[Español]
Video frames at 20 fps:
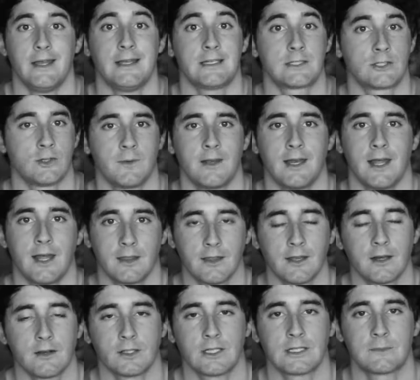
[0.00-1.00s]
Esto viene a
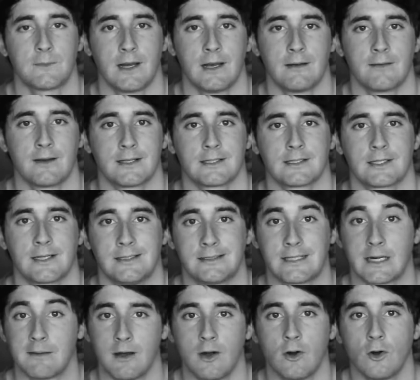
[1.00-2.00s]
decir, en otras palabras, que el
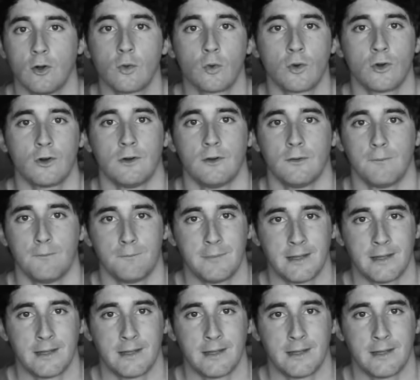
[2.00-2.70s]
trabajo duro